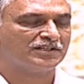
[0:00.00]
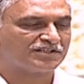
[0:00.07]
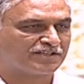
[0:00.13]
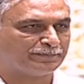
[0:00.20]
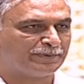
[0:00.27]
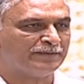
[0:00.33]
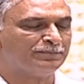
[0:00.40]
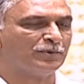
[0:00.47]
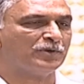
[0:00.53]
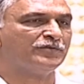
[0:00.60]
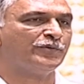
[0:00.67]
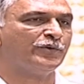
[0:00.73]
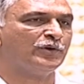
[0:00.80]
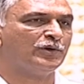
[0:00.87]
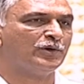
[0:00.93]
షిప్పింగ్
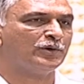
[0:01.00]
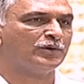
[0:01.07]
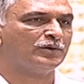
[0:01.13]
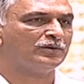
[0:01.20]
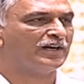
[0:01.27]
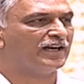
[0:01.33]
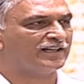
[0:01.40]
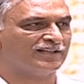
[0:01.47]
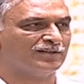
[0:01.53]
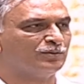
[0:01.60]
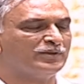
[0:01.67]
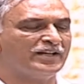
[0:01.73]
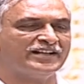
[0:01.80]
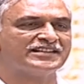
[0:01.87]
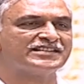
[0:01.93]
పోర్ట్ఫోలియో
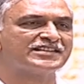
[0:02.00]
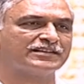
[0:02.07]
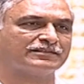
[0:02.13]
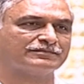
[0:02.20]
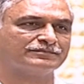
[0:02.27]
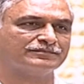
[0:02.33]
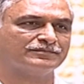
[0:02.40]
అడగకుండానే ఇచ్చారు